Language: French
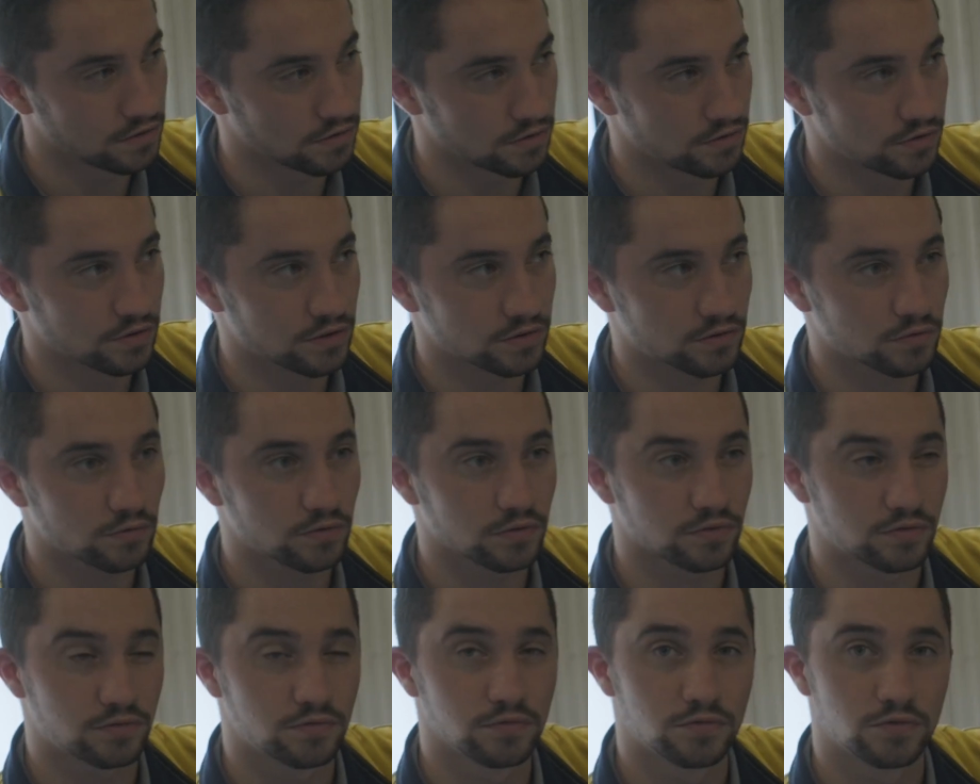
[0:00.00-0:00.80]

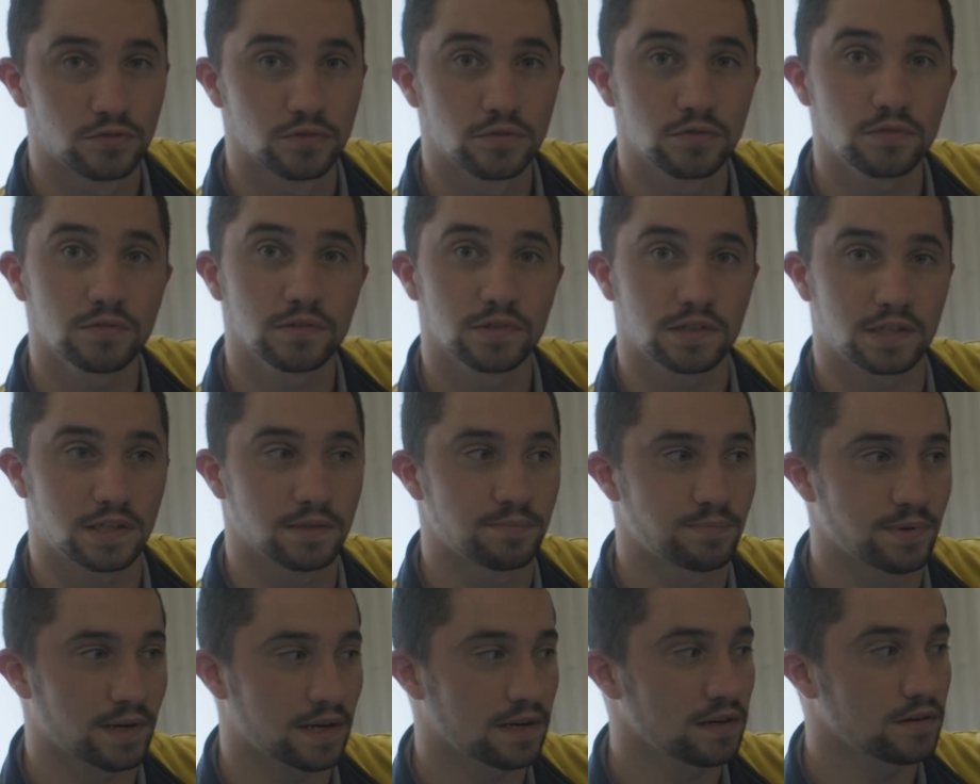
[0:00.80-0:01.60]
notre tuto
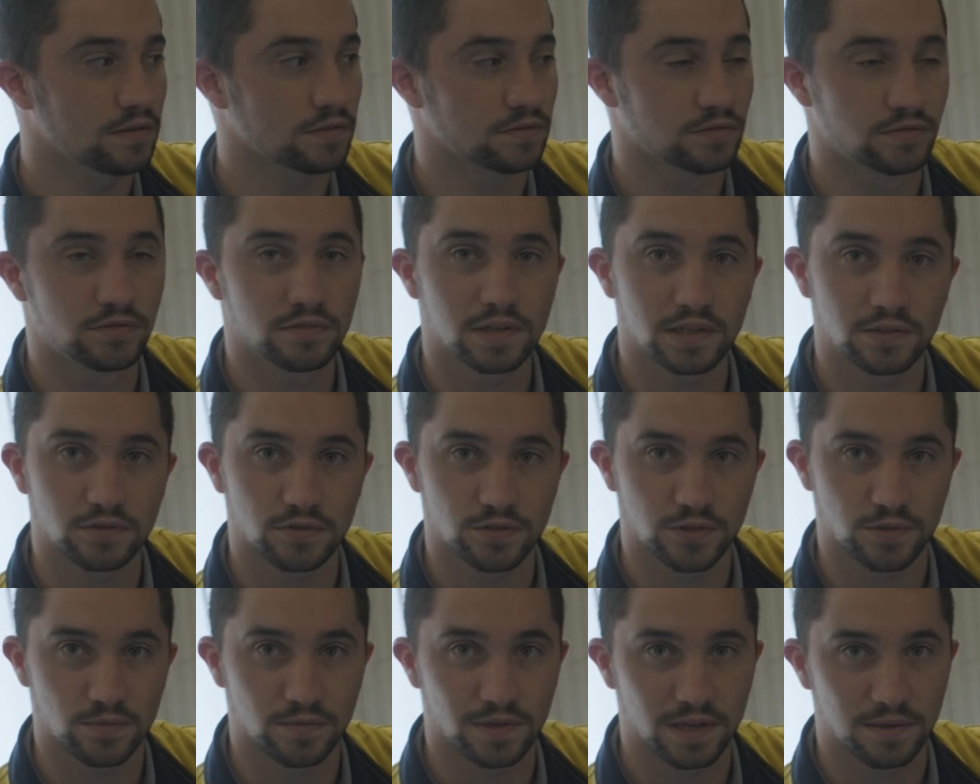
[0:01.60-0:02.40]
qui parle de la
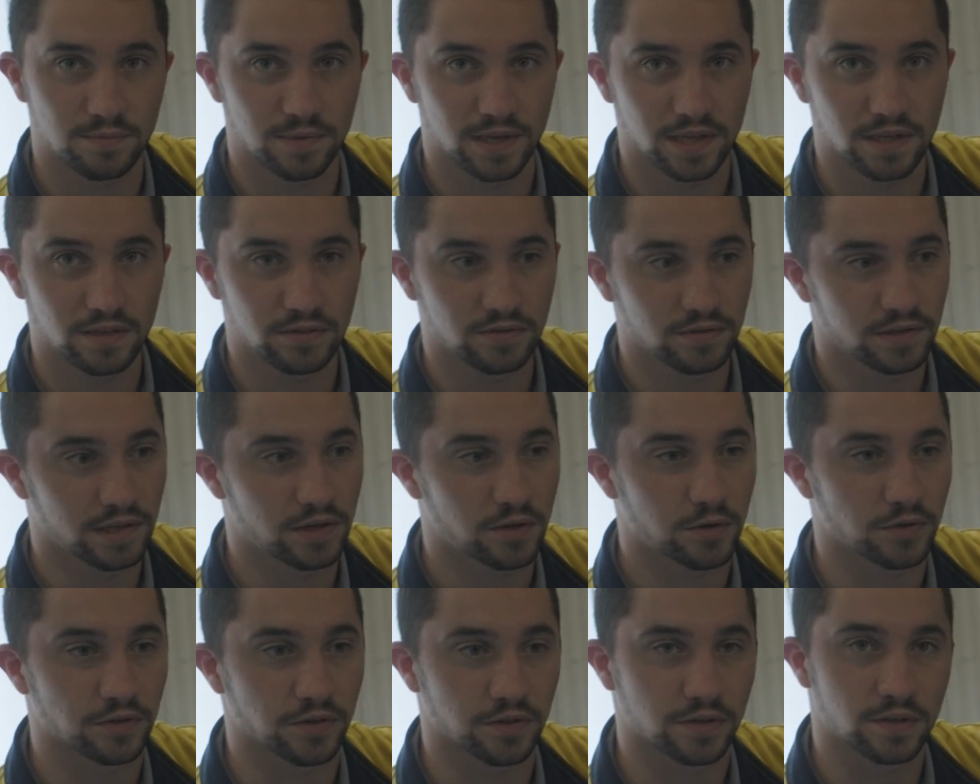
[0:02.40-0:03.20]
tension de la maille de
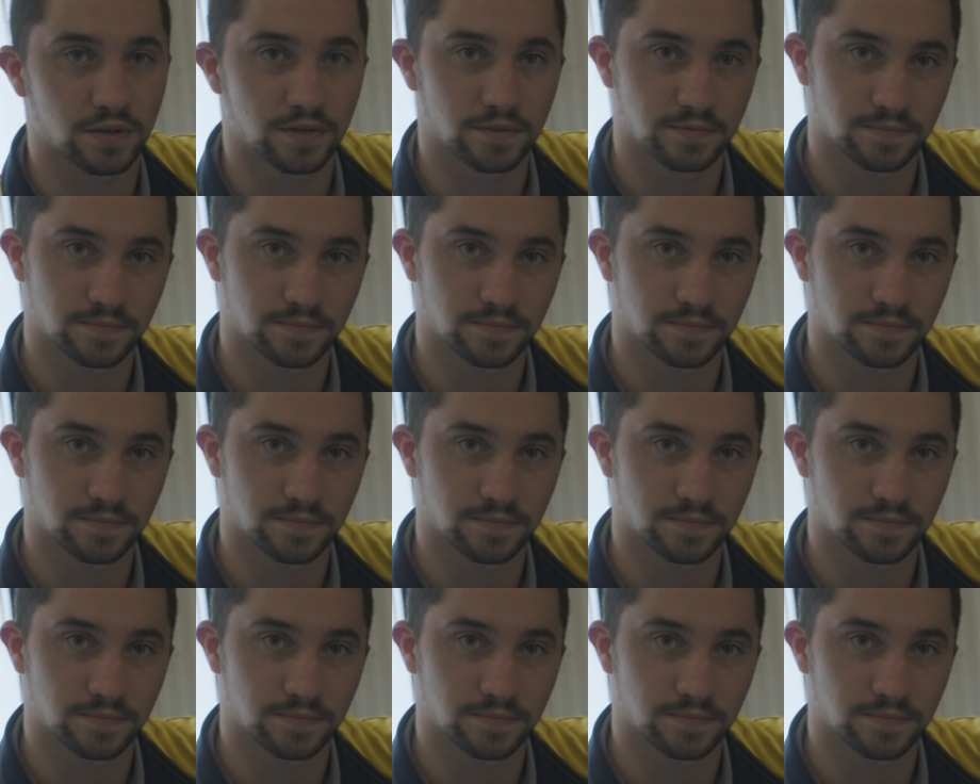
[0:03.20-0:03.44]
l'égreneur.